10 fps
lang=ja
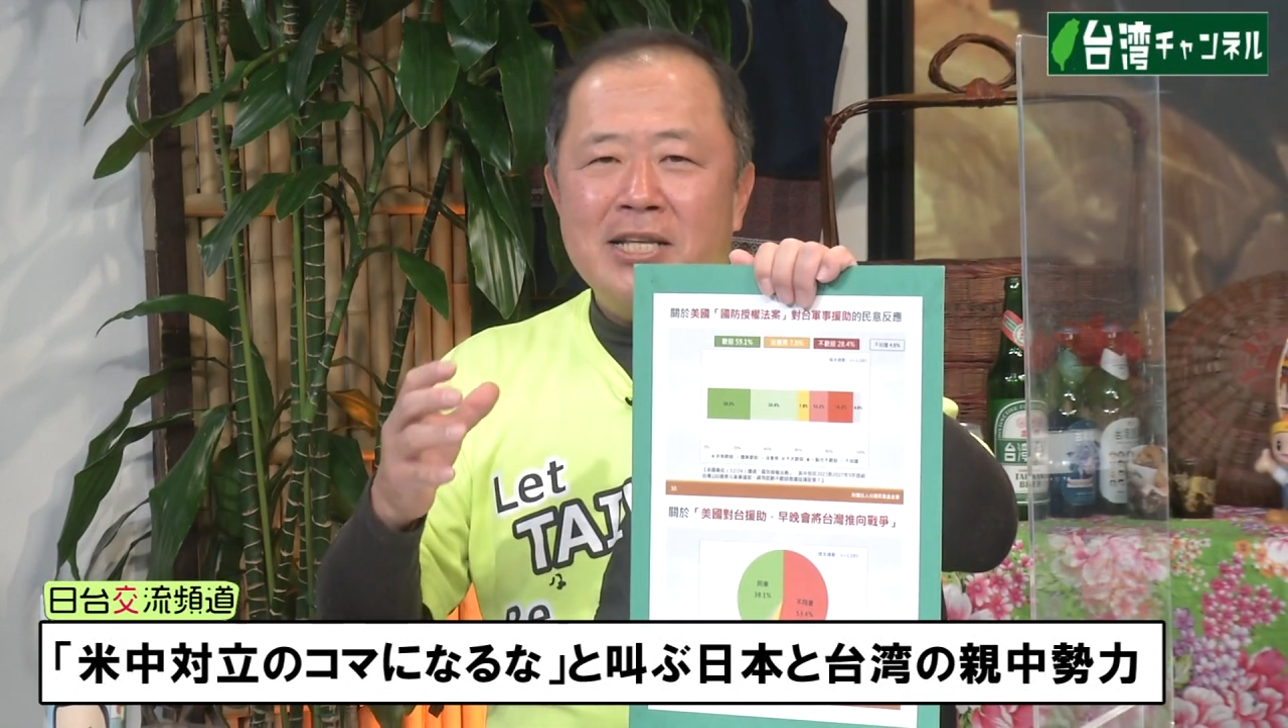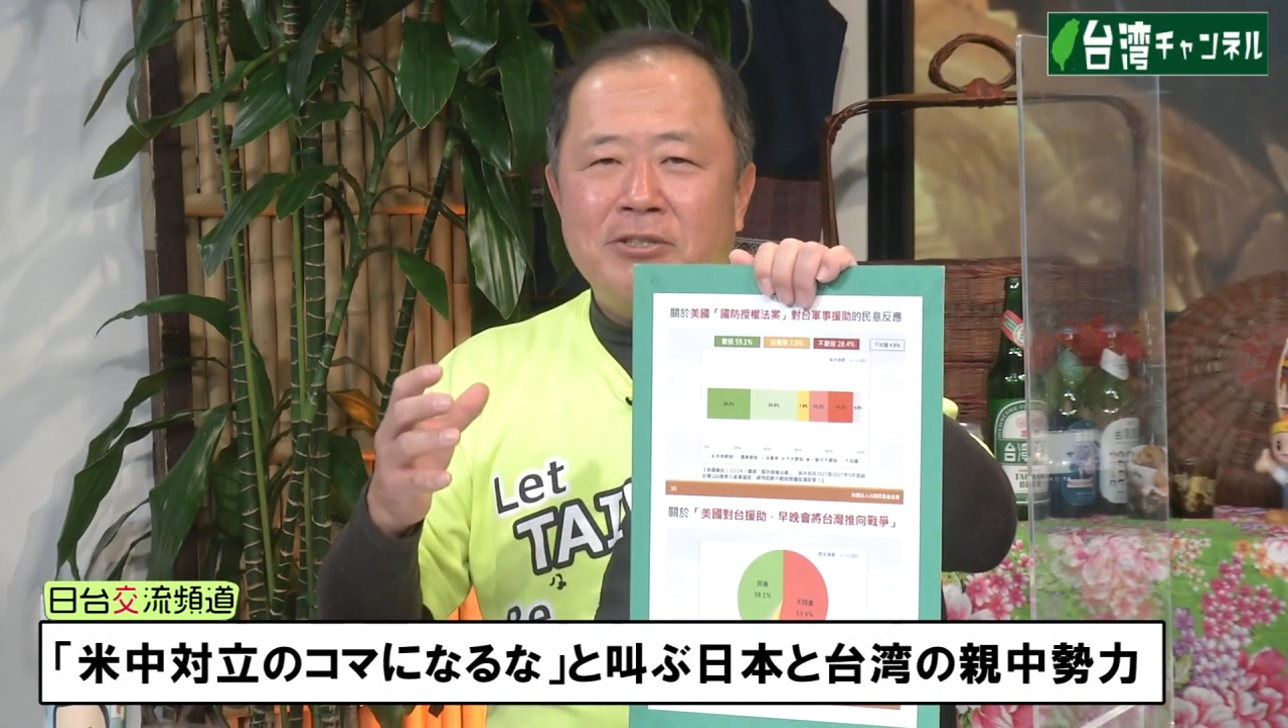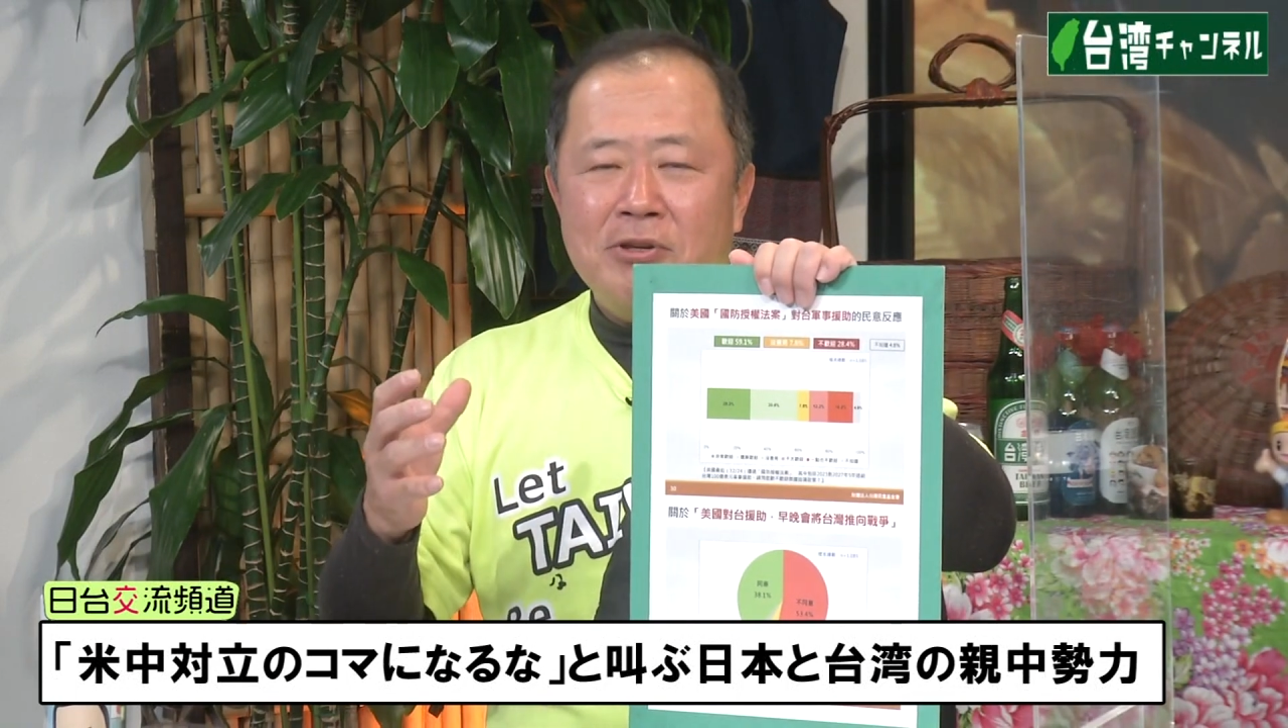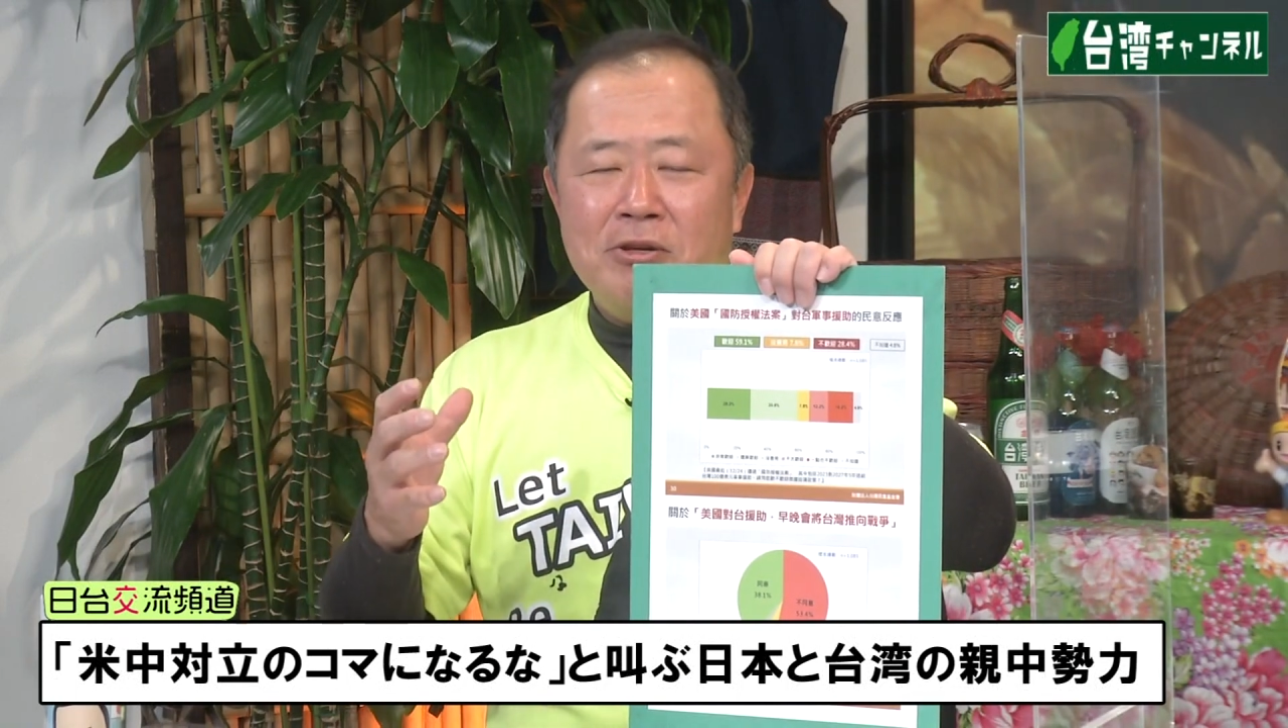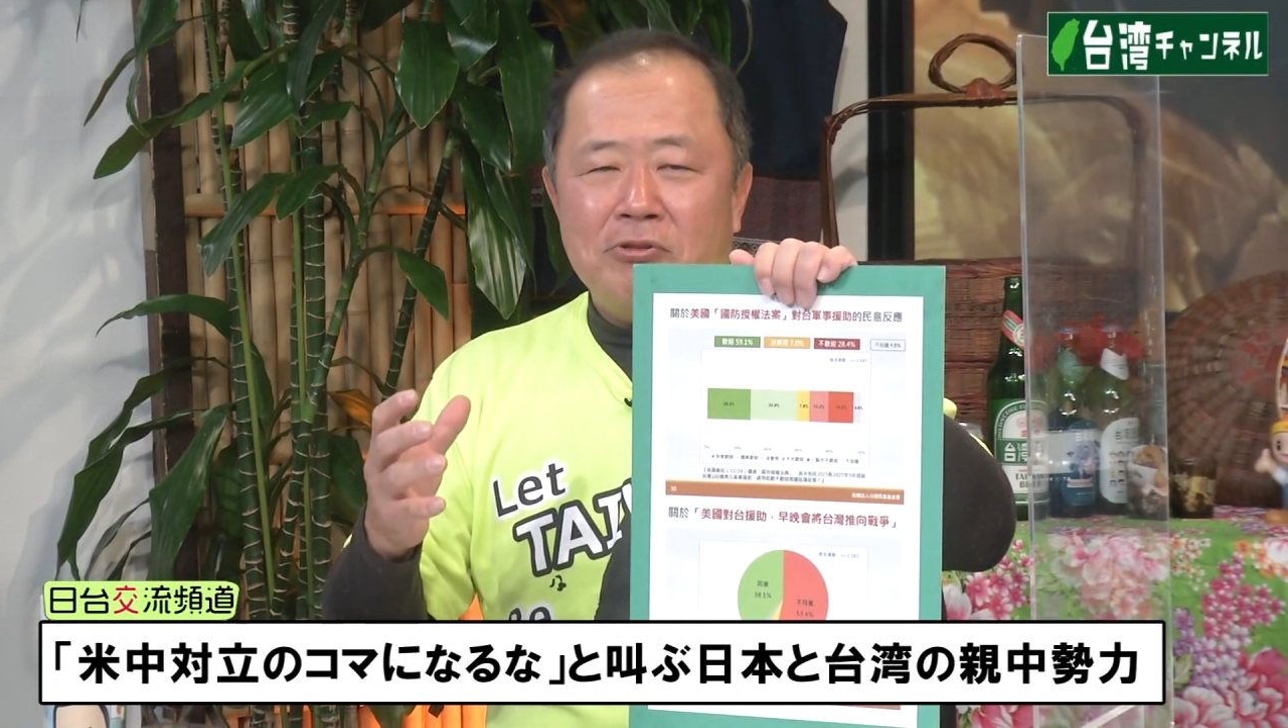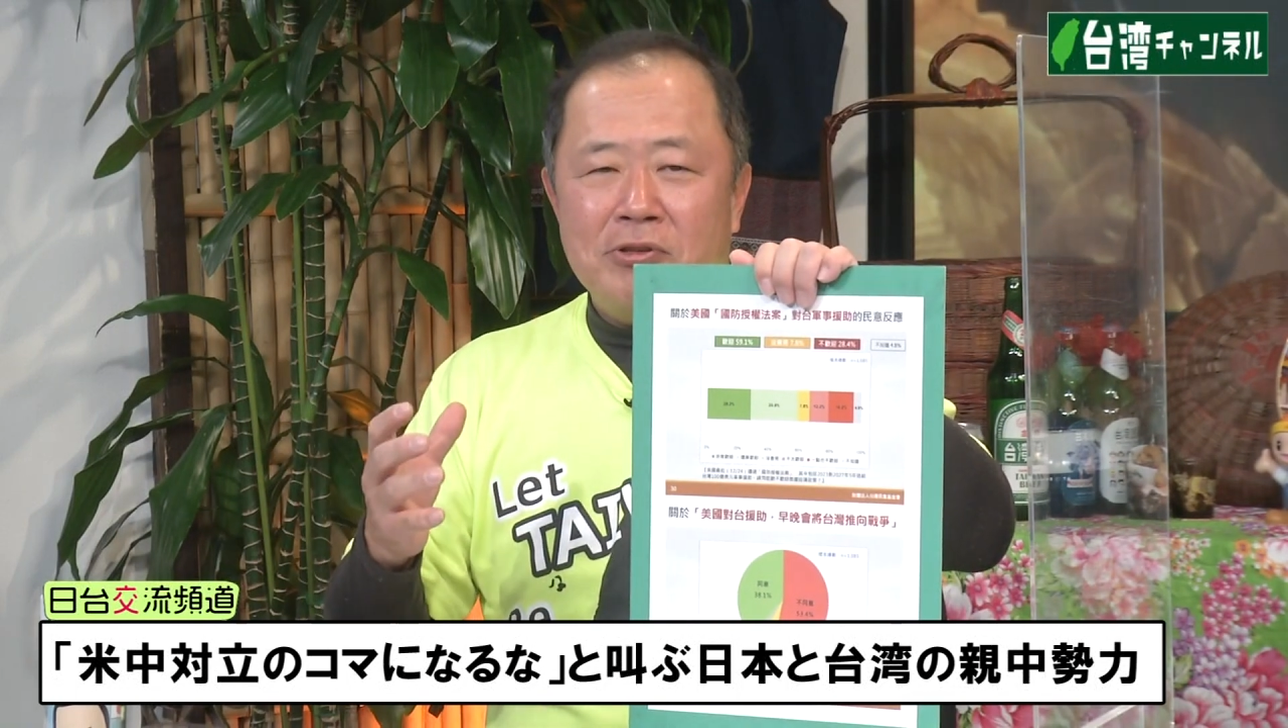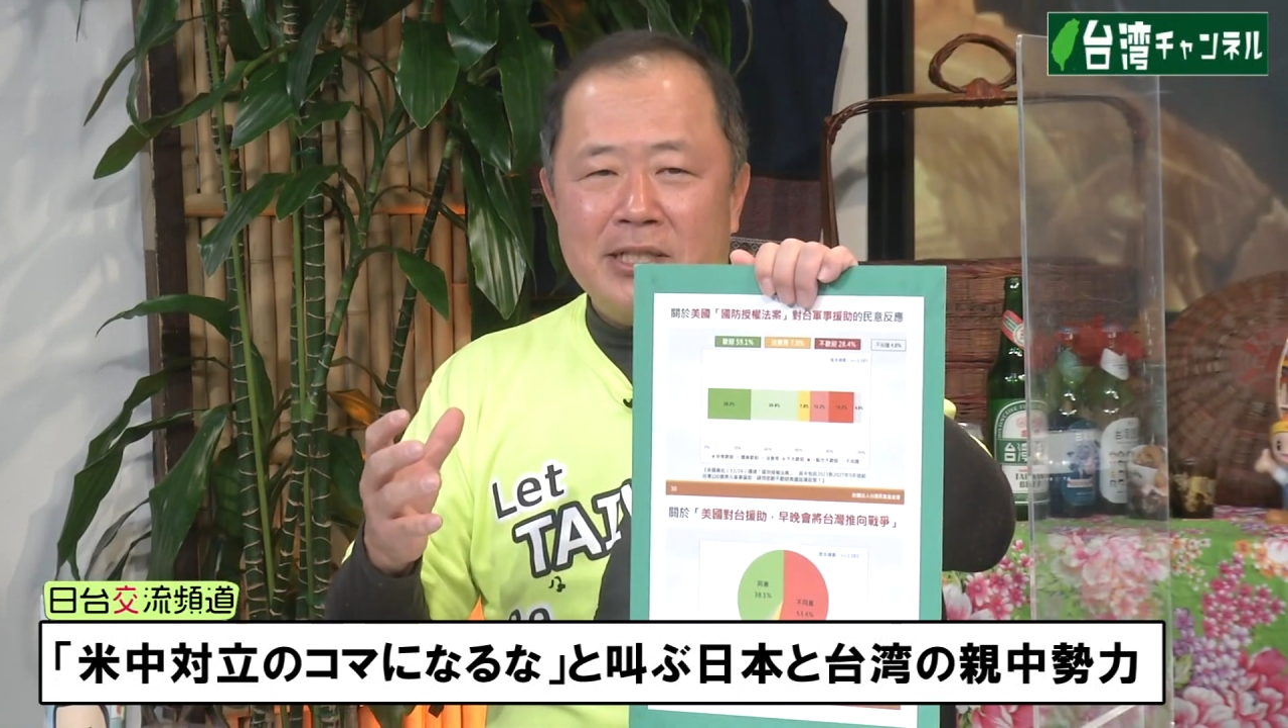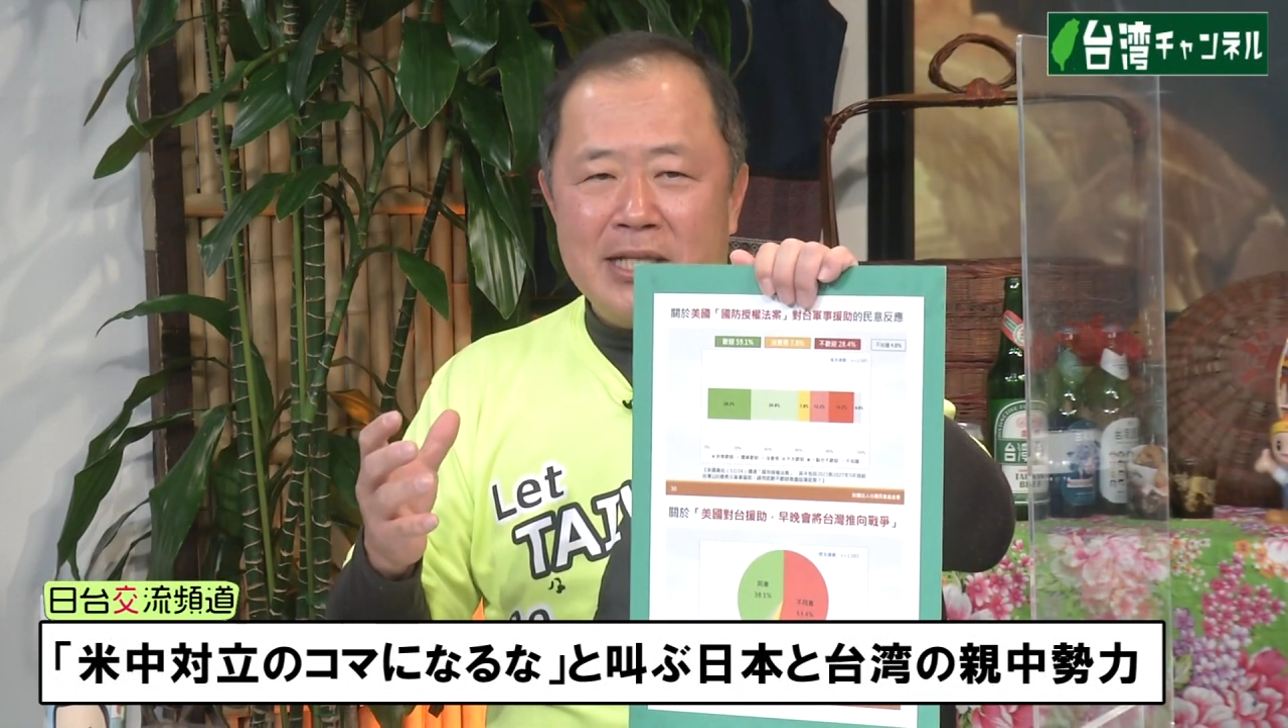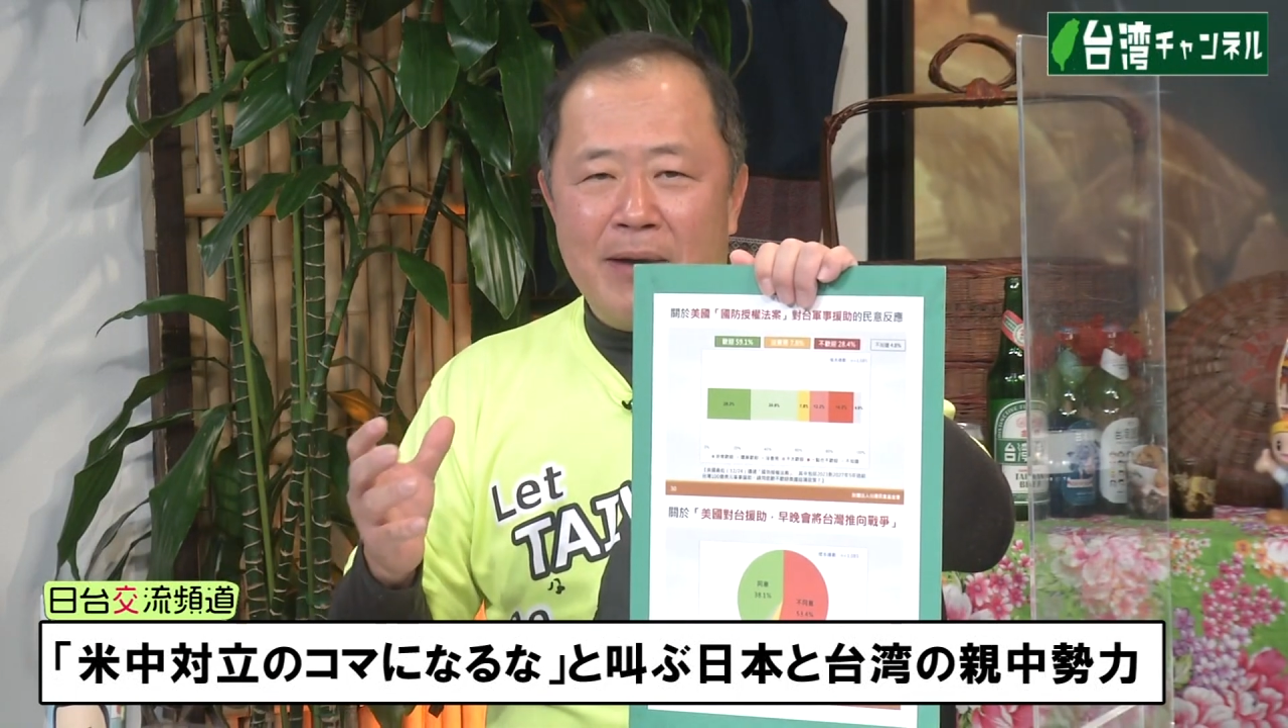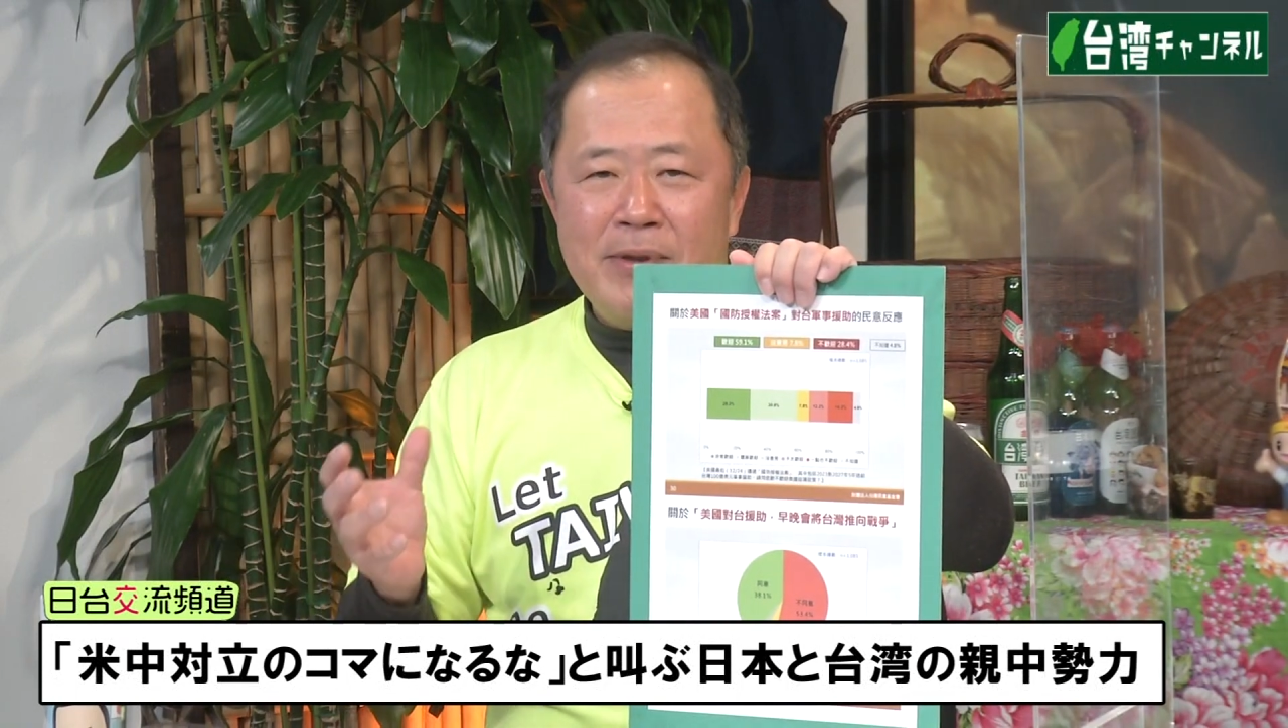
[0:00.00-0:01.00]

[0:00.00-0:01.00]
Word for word: 立をいいことにですね、